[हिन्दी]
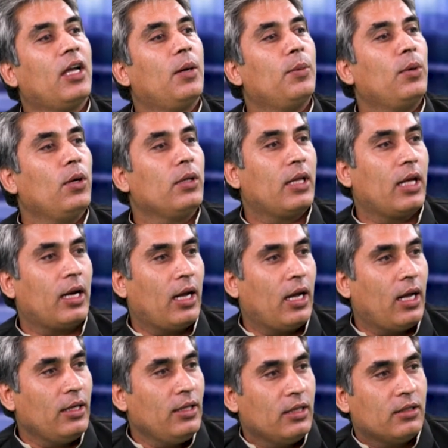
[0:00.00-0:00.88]
क्या बोलता
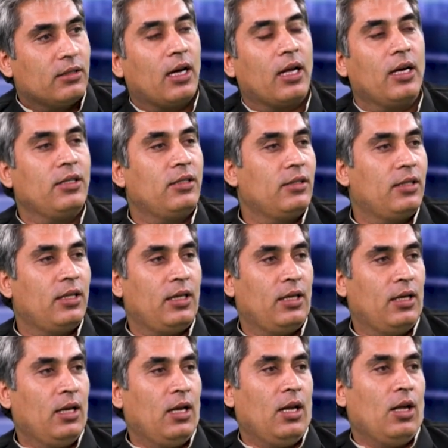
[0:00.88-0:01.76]
रहा ये सारी चीज़ें
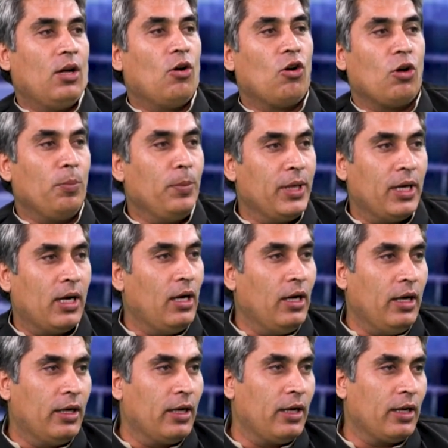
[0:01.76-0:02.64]
और मेरे
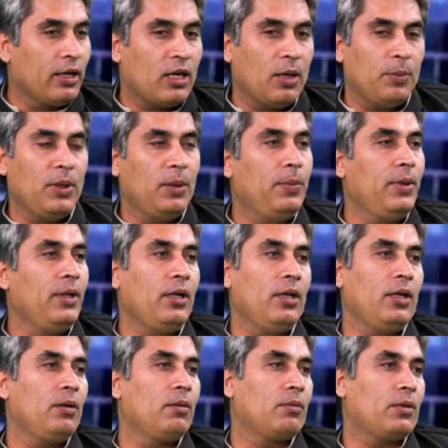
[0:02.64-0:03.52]
लीडर ने कभी भी
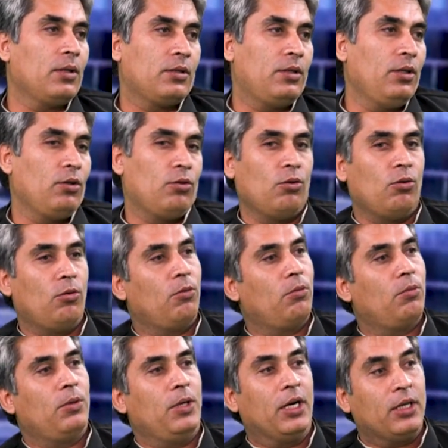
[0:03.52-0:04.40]
किसी को
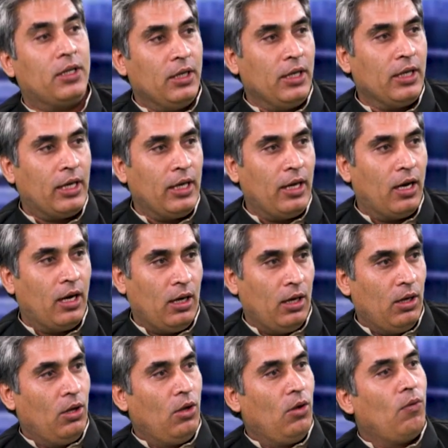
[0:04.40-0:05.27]
हिट नहीं किया
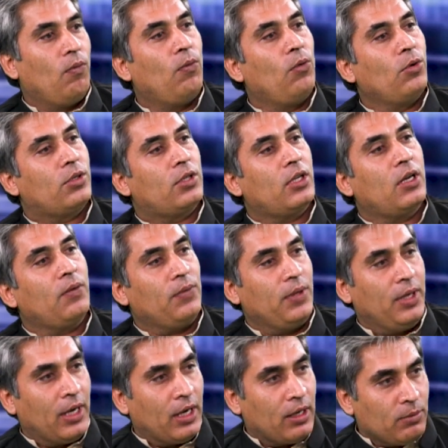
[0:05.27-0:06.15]
वो सिर्फ
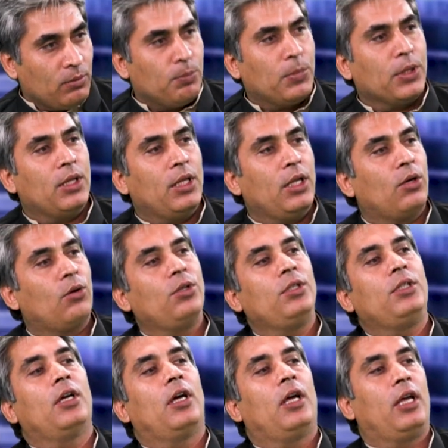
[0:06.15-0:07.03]
एक बंदे को
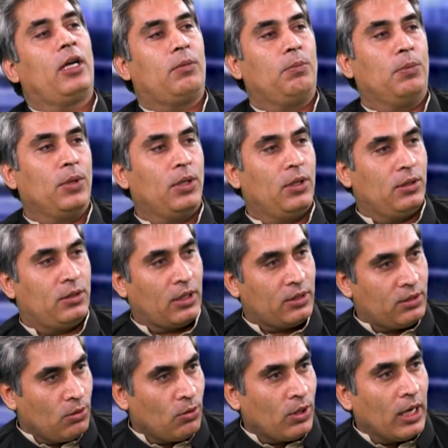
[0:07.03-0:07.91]
या एक
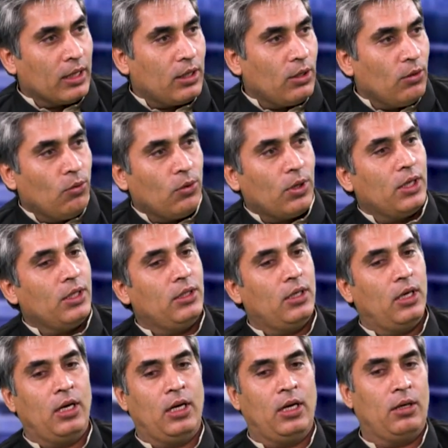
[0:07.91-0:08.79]
शख्स को कहते होंगे
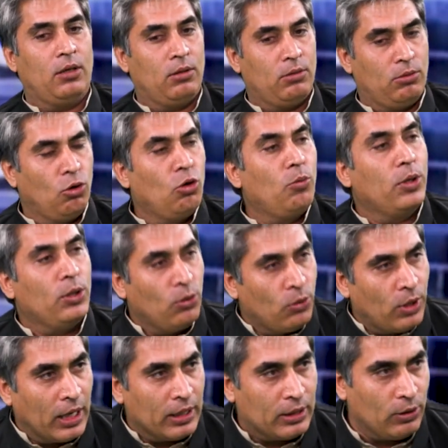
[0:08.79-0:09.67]
या दो
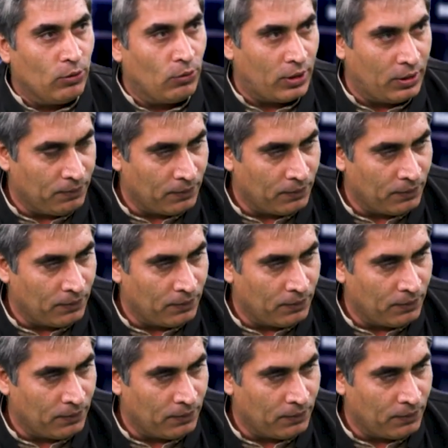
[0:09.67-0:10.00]
बंदों को कहते होंगे